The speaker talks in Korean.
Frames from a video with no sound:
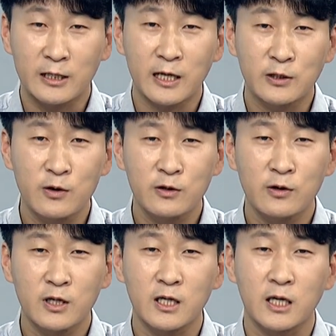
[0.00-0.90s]
내
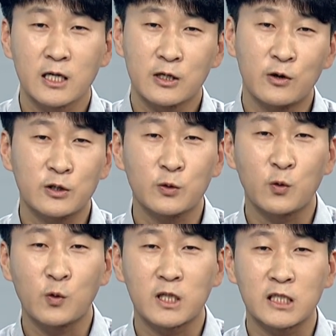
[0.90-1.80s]
성격이 여기서
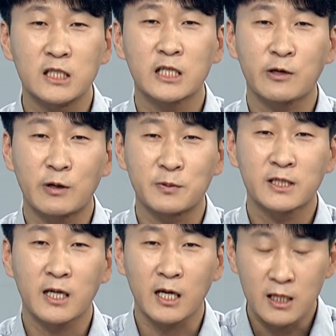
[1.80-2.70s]
요구하는 인지사상과
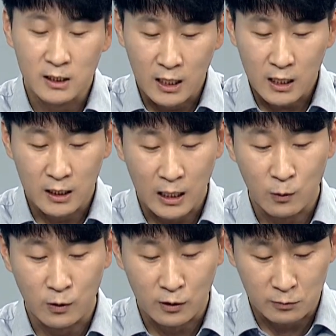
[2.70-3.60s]
비슷한 게
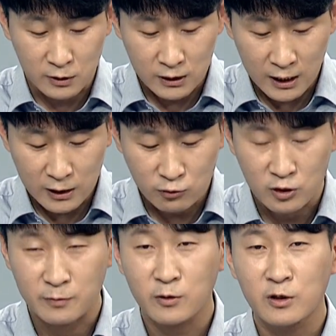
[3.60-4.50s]
있는가라고 여러분들이
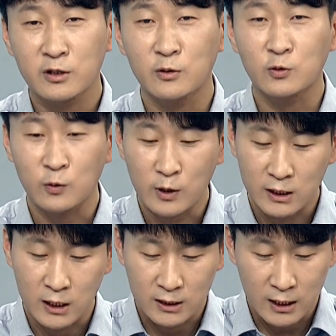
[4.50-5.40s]
찾아주시면 훨씬 더 좋을 것
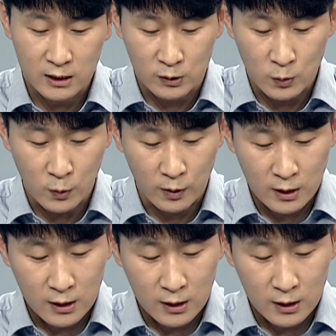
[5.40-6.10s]
같다는 생각이 들고